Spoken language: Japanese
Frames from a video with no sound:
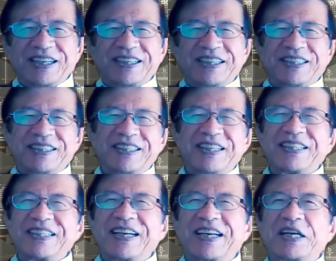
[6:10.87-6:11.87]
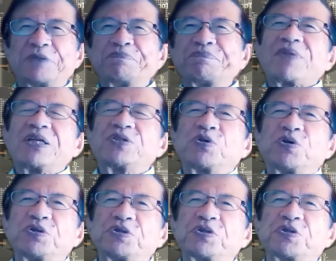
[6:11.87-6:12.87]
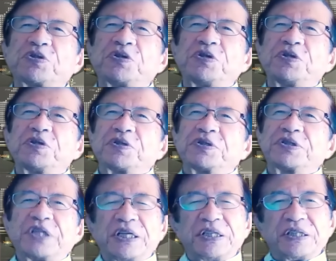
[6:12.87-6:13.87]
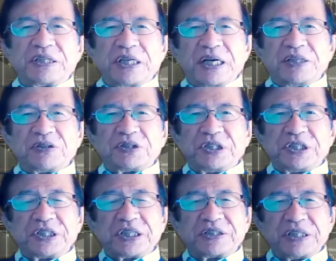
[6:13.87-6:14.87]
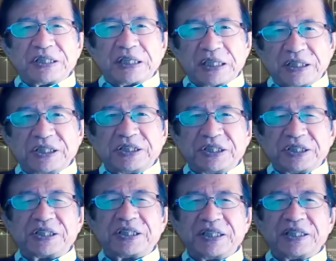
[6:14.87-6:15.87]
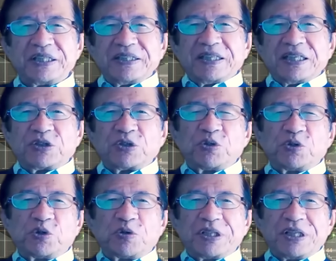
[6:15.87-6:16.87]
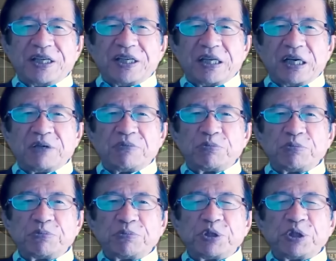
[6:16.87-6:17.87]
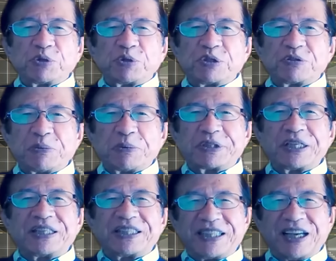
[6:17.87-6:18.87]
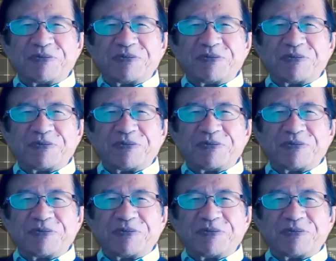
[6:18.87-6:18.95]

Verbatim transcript: だから、そういうこの全体の知識ですね、正しい知識。その頃はね、誰も見向きもしてくれませんでしたよ、